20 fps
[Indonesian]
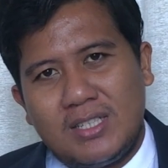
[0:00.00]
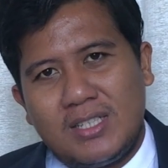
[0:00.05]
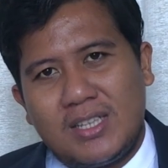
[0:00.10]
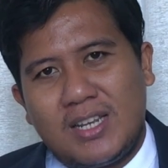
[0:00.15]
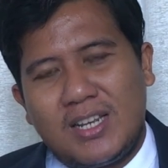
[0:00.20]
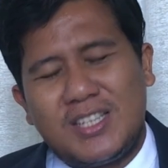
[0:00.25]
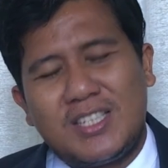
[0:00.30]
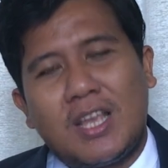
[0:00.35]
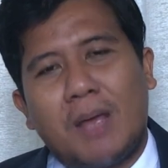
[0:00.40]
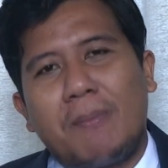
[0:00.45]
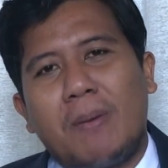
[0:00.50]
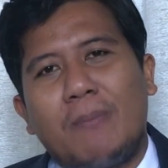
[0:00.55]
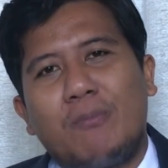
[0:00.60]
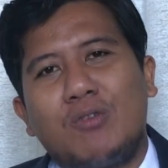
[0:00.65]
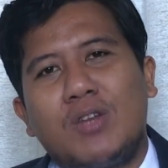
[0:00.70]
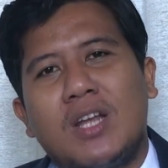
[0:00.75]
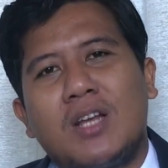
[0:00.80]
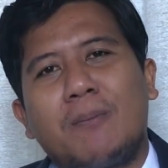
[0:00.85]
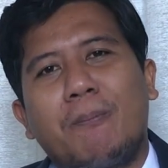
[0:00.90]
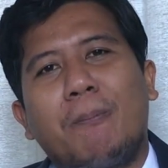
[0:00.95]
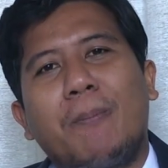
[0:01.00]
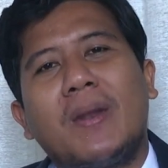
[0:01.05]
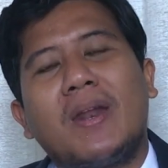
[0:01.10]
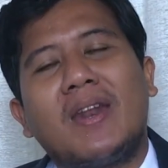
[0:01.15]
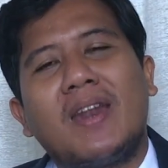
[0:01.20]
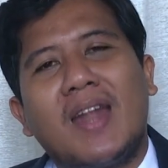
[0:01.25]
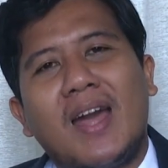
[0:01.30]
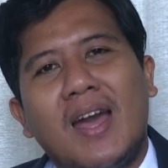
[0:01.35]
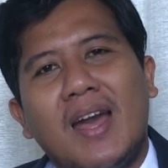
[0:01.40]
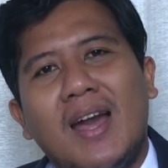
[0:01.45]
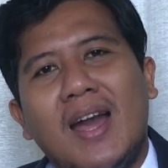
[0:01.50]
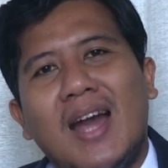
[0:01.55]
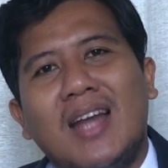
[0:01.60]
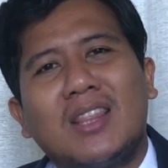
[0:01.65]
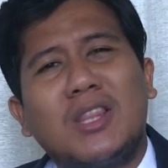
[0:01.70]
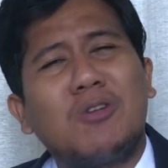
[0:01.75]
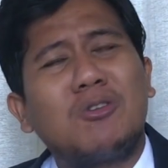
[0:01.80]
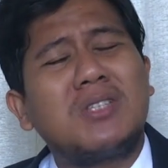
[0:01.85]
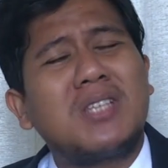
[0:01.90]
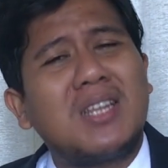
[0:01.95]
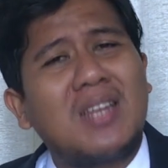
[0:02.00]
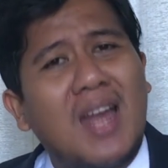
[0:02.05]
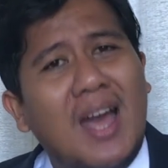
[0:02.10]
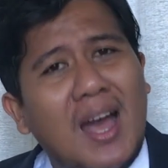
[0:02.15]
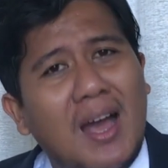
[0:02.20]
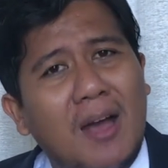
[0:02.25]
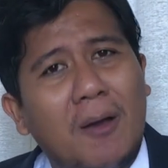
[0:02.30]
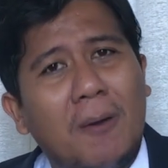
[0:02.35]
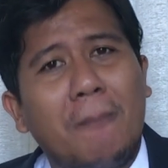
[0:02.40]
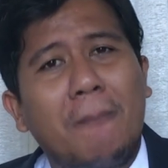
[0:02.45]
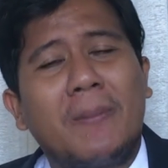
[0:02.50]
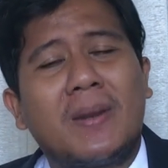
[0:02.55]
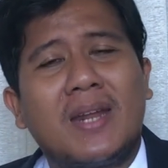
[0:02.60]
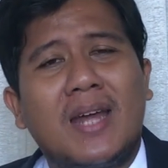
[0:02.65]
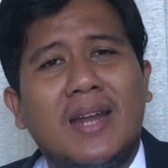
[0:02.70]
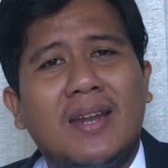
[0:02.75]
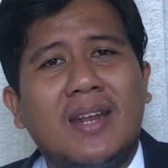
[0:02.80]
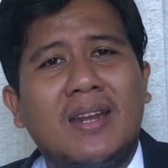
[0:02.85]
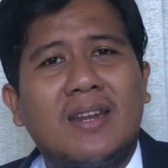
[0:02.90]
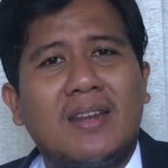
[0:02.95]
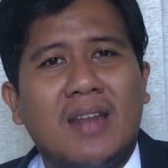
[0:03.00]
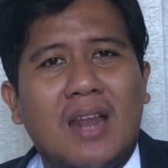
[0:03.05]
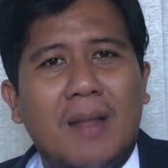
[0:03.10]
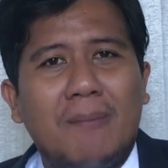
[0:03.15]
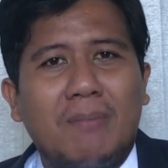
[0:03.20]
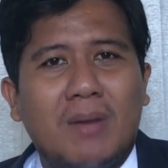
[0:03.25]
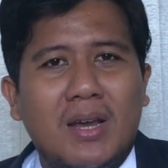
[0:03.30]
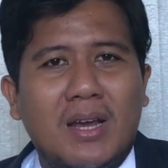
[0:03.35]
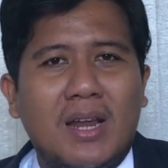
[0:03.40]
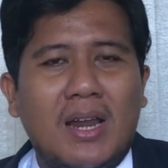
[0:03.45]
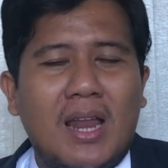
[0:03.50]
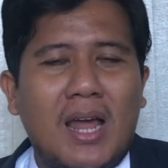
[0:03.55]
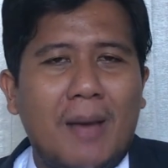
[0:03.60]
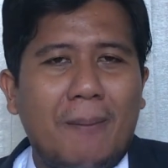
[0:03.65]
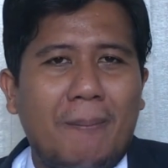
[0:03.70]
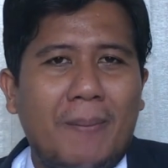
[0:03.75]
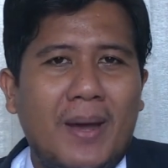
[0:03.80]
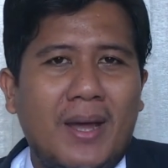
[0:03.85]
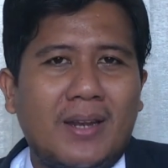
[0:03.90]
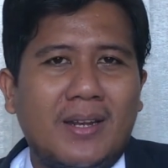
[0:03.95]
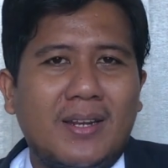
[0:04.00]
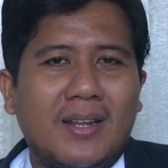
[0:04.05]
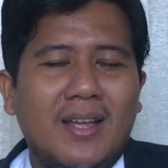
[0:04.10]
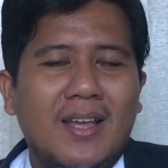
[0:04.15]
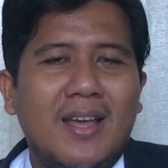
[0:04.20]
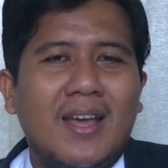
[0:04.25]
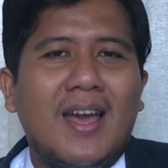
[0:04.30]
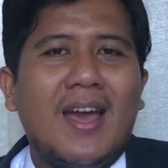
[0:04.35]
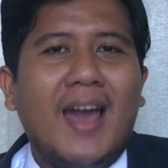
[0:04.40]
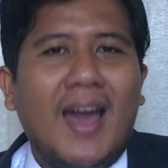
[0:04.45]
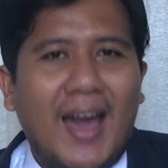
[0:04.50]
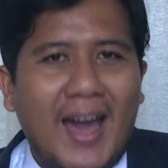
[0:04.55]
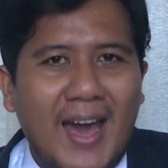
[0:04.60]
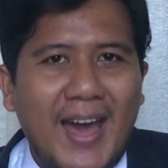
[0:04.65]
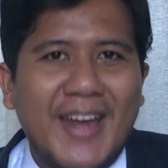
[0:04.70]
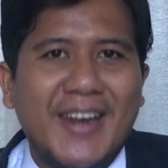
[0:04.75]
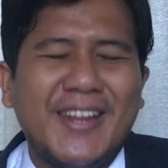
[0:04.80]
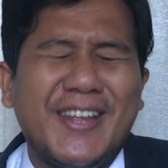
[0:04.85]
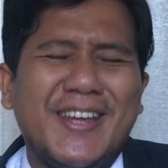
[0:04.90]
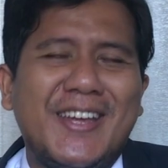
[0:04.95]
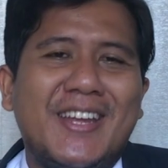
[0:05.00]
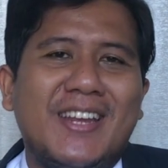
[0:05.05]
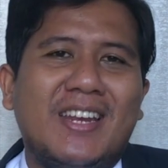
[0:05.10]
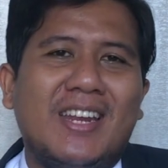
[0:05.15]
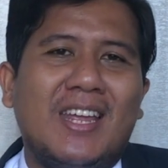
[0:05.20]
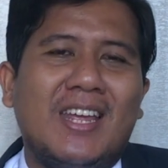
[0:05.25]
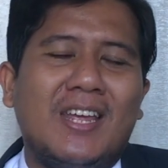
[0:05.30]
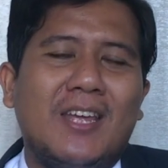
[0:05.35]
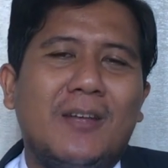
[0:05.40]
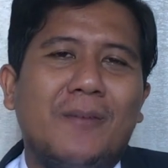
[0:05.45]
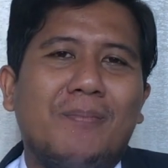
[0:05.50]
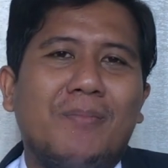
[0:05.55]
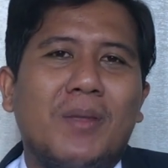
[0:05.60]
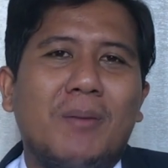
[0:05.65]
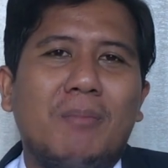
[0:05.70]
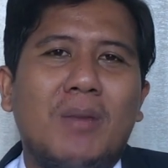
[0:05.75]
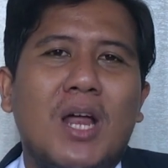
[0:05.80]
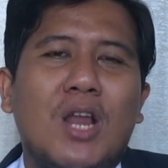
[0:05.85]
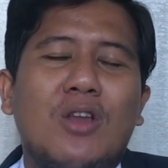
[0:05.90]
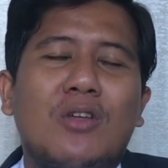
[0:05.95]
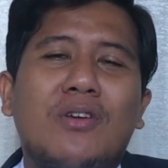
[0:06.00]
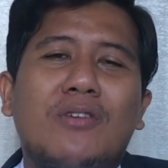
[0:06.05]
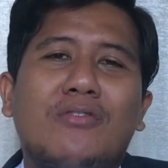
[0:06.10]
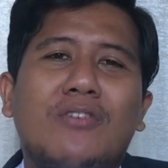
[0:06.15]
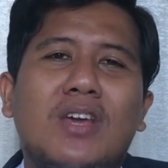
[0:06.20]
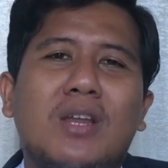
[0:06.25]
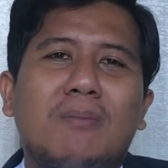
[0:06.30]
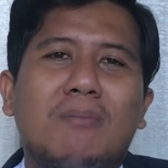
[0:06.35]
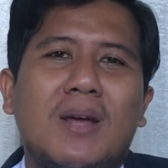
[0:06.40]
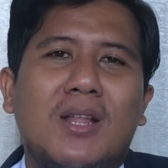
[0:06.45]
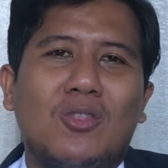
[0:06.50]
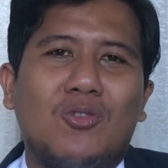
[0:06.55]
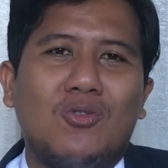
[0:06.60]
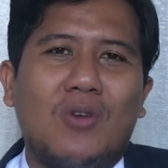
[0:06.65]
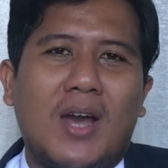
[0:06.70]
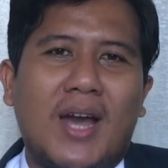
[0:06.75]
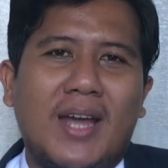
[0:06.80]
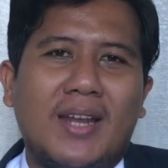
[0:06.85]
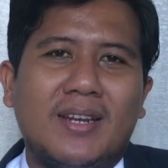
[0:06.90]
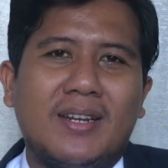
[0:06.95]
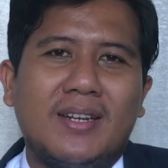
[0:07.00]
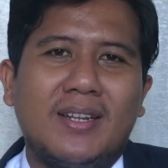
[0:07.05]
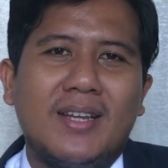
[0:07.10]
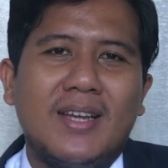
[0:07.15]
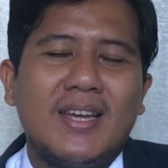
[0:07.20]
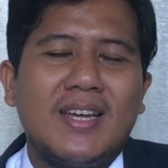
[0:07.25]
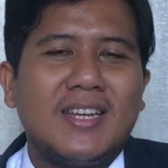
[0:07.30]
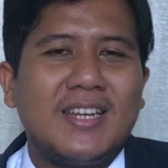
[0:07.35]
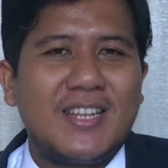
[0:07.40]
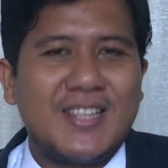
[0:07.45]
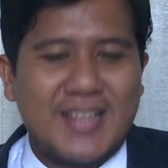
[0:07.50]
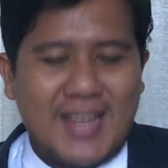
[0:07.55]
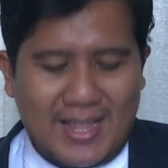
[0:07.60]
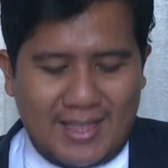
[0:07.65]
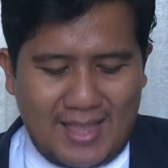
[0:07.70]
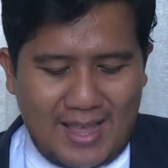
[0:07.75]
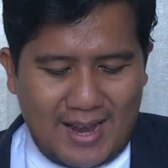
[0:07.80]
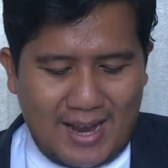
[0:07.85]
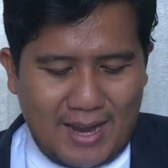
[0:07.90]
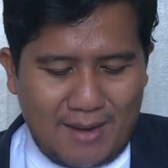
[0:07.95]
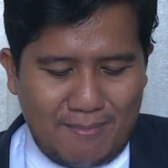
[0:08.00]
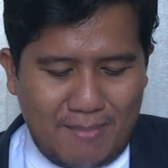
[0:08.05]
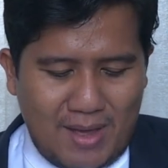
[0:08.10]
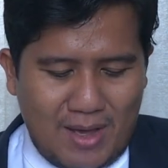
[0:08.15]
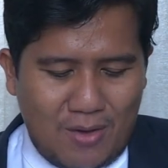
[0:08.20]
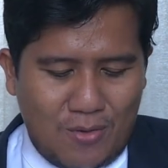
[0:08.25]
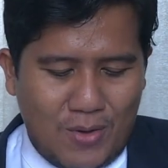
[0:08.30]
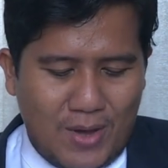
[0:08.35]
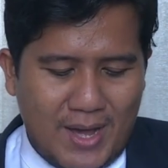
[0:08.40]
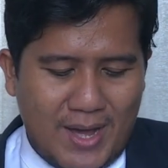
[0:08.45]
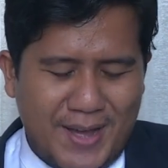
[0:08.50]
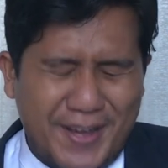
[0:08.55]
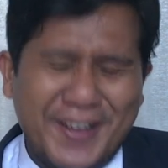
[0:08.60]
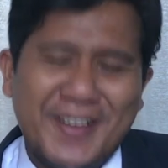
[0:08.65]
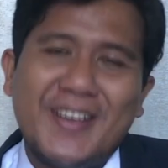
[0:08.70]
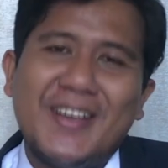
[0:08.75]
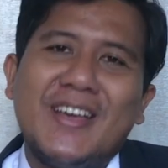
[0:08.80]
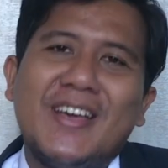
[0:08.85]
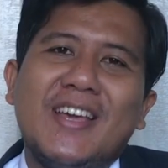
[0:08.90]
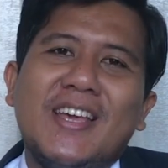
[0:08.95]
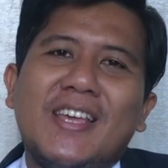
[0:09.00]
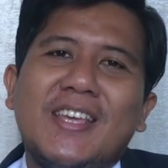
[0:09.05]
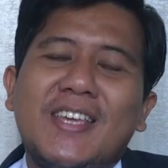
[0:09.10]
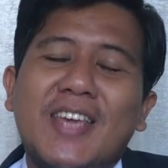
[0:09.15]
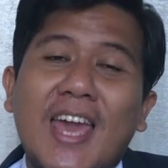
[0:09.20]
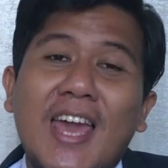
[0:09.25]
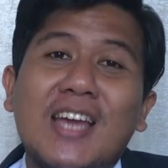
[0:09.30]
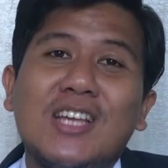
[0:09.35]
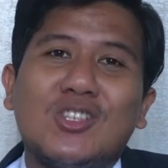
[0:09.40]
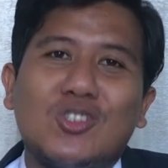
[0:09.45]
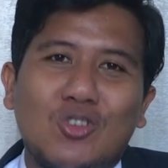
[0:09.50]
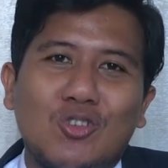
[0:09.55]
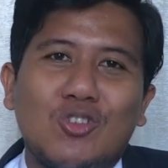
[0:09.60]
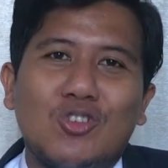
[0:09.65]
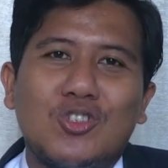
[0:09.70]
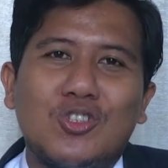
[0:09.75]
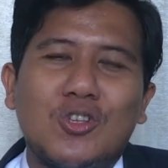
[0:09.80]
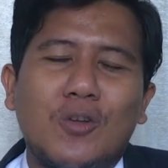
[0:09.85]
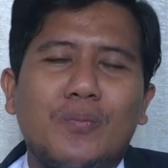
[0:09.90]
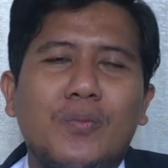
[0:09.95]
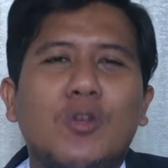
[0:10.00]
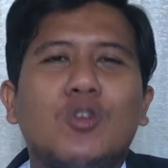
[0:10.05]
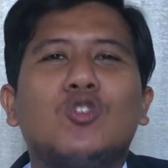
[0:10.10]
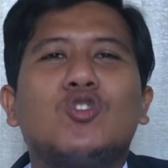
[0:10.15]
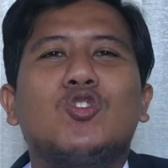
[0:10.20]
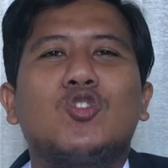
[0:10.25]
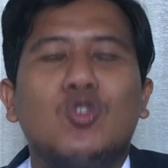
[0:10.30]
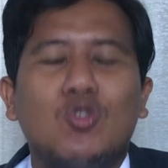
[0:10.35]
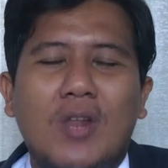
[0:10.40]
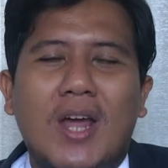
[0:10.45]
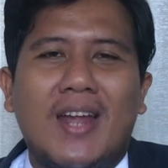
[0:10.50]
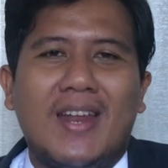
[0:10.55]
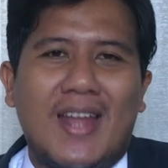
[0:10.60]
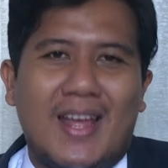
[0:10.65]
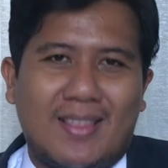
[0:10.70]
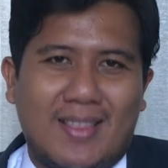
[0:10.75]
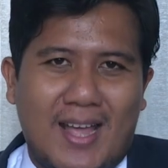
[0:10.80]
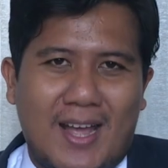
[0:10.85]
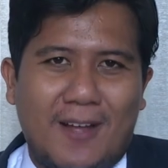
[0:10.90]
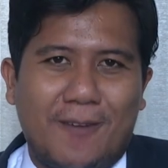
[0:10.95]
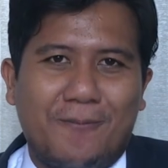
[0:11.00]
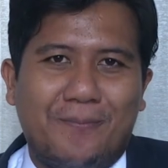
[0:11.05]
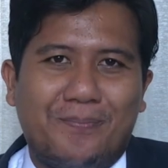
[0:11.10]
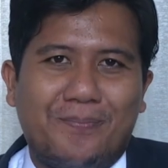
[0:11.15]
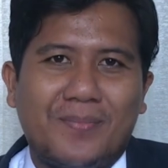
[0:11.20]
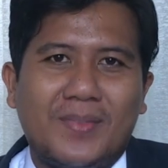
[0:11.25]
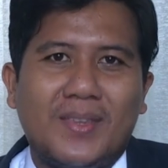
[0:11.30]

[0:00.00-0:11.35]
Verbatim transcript: Jadi siapapun yang pernah atau sedang berada di dalam kegelapan, hari ini melalui firman Tuhan dinyatakan bahwa Yesus sudah datang.